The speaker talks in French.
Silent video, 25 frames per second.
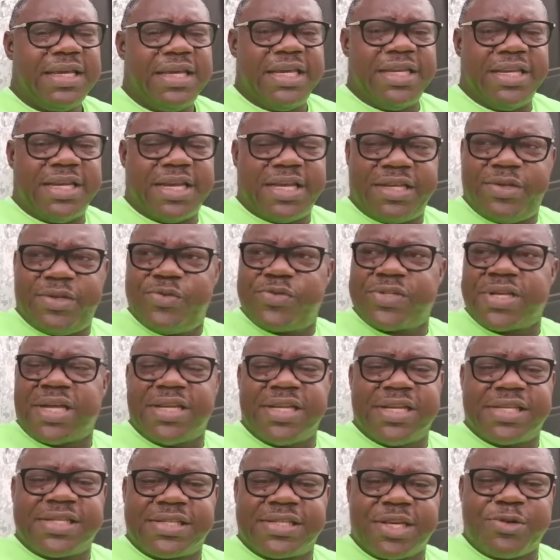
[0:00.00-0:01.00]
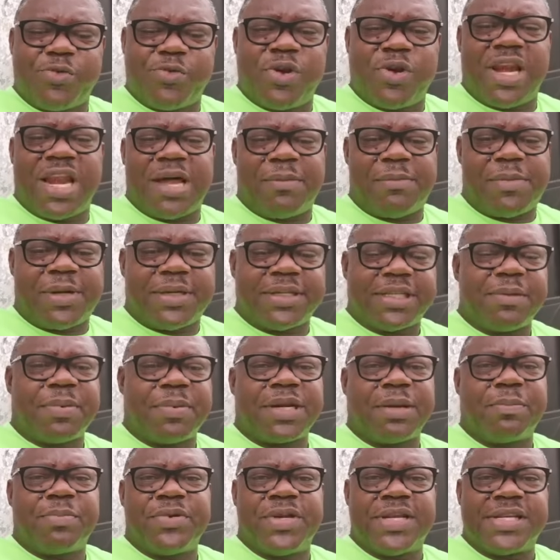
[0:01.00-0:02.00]
Il nous a laissé nous lamenter
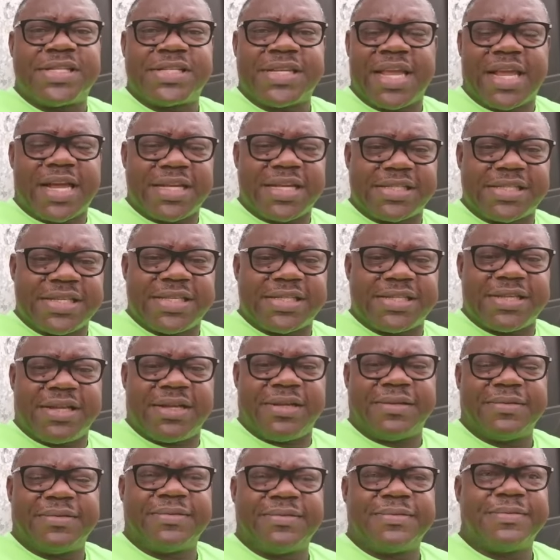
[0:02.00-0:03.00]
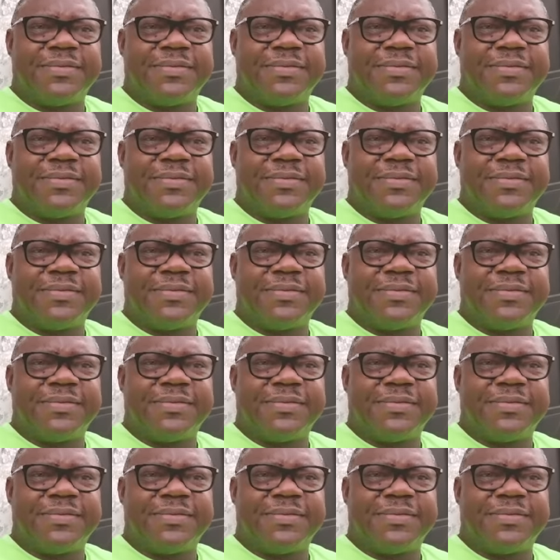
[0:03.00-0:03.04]
pendant plus de 56 ans.